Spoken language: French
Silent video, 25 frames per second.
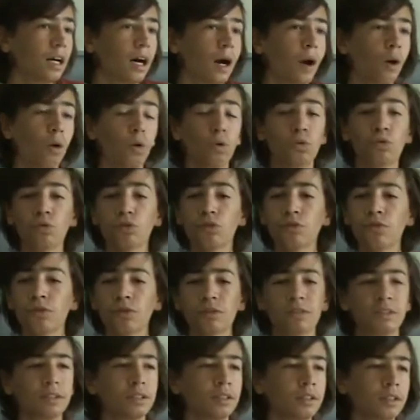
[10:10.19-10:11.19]
Alors, retour de
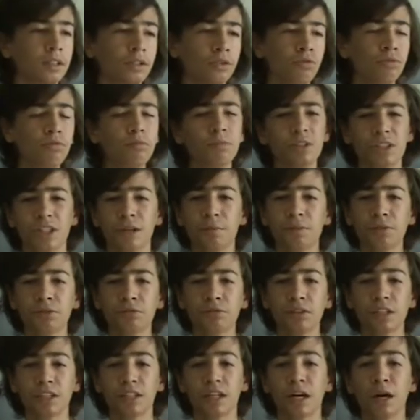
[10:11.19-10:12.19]
France et tout, mais j'ai
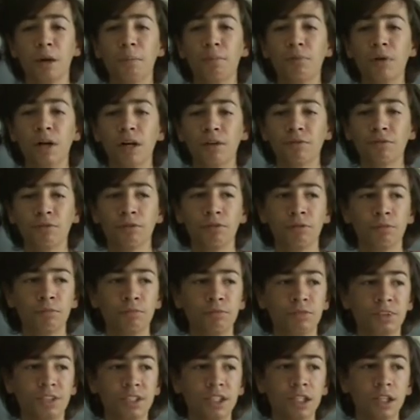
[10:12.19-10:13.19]
l'impression d'être un peu arrivé en
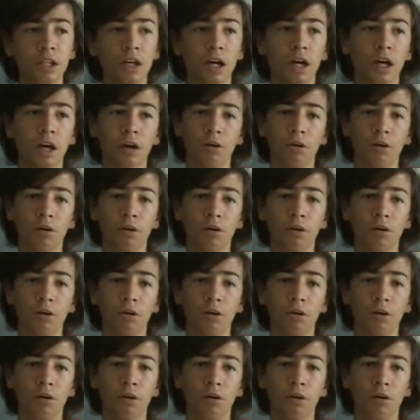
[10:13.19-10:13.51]
bout de cycle.